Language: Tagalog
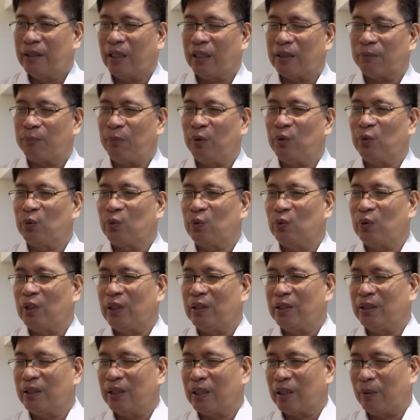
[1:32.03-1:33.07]
at
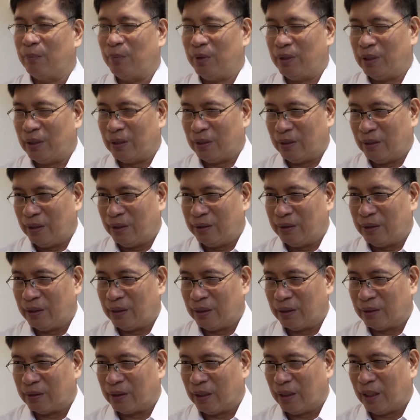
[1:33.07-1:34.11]
pinutulan din kami ng linya
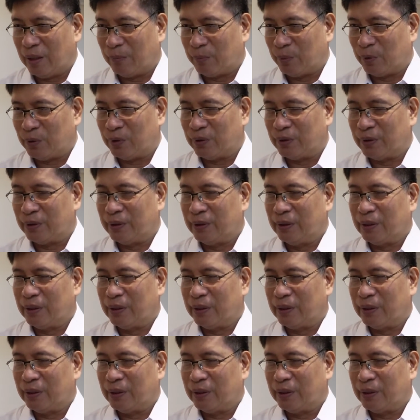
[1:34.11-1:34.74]
ng telepono.